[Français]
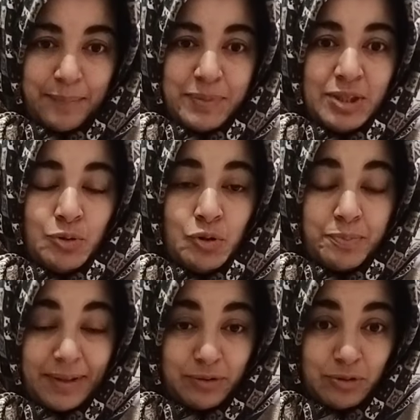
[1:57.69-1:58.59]
pilule,
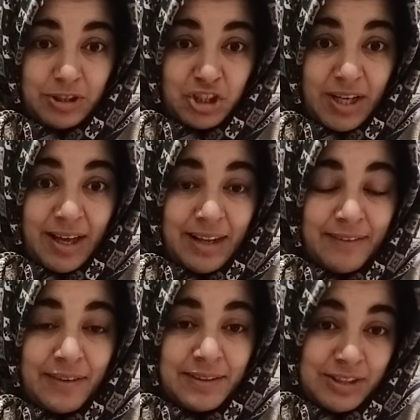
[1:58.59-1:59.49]
parce que déjà,